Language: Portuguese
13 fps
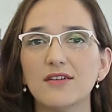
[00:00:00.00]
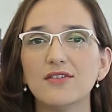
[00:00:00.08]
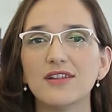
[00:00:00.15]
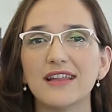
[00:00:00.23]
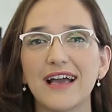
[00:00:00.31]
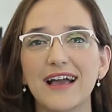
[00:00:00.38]

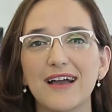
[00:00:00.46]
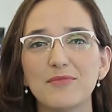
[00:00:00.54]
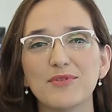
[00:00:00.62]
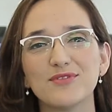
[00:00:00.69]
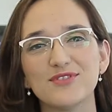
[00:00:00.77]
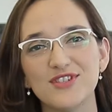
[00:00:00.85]
Olá,
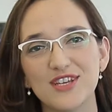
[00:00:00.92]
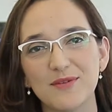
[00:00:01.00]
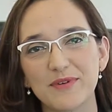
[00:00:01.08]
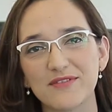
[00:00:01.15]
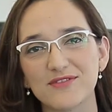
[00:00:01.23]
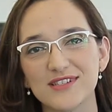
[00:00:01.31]
bom dia
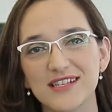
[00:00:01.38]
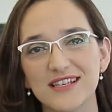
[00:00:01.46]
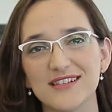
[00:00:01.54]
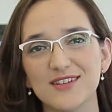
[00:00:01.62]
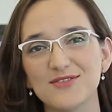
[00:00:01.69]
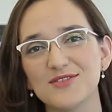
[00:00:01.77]
para
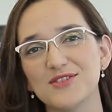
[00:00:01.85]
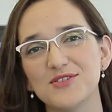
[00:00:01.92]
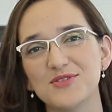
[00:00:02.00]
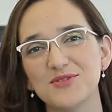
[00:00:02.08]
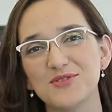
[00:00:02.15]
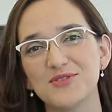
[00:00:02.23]
vocês aí nos
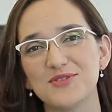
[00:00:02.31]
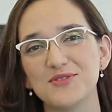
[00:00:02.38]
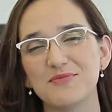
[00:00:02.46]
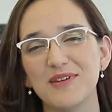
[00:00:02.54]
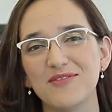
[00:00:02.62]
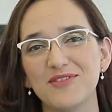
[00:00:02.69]
estúdios
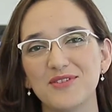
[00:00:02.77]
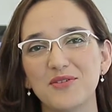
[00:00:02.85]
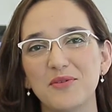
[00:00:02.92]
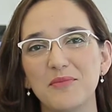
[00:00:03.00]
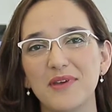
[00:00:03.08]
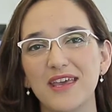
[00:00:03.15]
do Bem-vindo
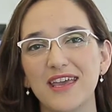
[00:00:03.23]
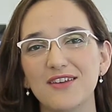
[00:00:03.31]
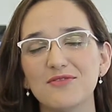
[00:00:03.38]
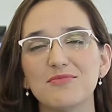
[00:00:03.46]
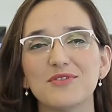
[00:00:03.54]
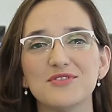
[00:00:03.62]

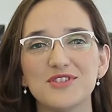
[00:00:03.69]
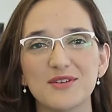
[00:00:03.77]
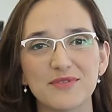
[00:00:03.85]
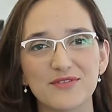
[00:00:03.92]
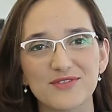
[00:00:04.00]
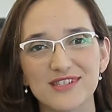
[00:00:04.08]
Romeiro, bom
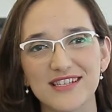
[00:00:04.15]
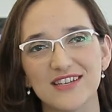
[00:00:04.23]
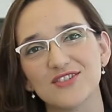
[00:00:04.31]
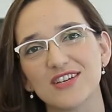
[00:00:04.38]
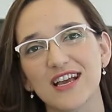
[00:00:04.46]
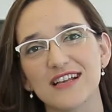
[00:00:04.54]
dia para você
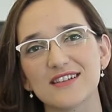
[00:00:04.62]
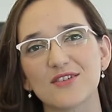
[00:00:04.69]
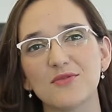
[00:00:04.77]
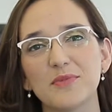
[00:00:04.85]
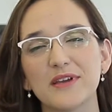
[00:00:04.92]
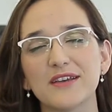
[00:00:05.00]
aí de casa
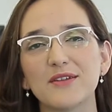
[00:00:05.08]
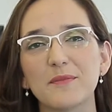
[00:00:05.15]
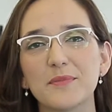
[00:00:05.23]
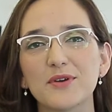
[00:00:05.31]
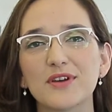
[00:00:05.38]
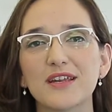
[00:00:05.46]
acompanhando a
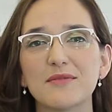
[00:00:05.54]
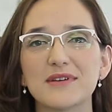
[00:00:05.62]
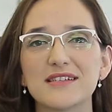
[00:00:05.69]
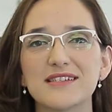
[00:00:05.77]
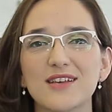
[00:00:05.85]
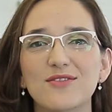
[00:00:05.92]

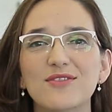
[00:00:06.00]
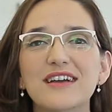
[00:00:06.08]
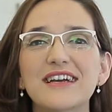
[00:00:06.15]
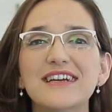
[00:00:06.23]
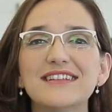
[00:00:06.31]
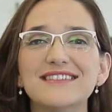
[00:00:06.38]
programação
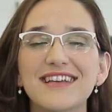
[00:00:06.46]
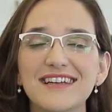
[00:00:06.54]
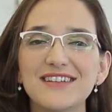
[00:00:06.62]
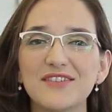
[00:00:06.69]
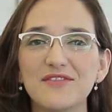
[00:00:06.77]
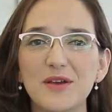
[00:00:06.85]

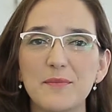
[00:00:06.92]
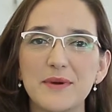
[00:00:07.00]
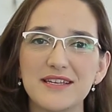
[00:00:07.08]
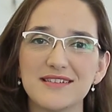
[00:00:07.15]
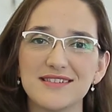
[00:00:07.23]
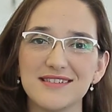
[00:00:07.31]
da TV
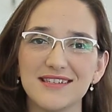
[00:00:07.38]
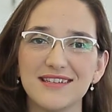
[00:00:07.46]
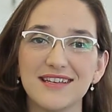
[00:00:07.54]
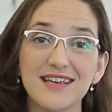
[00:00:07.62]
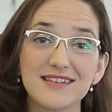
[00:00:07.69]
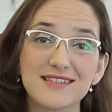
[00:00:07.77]

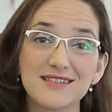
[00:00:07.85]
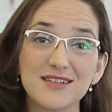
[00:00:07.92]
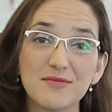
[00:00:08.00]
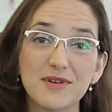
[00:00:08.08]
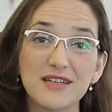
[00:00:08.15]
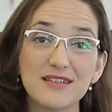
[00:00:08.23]
Aparecida. E essa
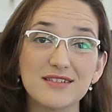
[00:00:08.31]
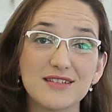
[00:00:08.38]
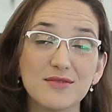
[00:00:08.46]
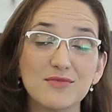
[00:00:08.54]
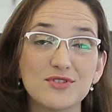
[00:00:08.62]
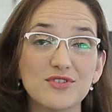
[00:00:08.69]
semana
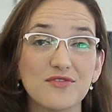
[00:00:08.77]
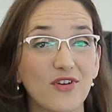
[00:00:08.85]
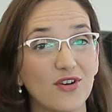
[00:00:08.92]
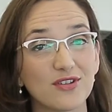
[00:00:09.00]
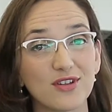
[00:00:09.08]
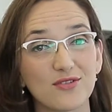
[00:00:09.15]
estamos de
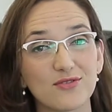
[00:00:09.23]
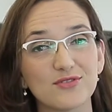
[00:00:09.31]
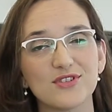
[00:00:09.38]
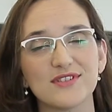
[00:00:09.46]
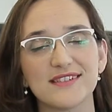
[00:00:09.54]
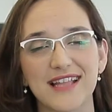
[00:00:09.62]
volta com
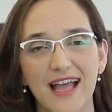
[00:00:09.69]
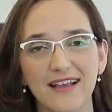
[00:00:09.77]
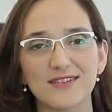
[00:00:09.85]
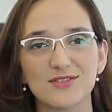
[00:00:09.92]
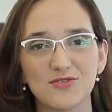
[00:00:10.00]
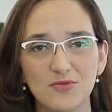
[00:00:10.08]
os
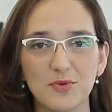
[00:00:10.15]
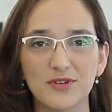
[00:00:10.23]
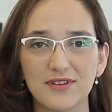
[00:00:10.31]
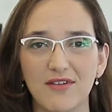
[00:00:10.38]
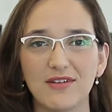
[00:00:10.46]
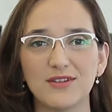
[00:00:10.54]
destaques do
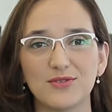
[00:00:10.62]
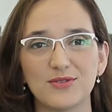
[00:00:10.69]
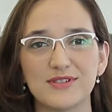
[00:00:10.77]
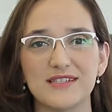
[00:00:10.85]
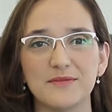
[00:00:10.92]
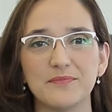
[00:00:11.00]
Portal
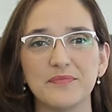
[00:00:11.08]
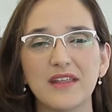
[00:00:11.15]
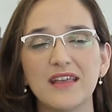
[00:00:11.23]
A12.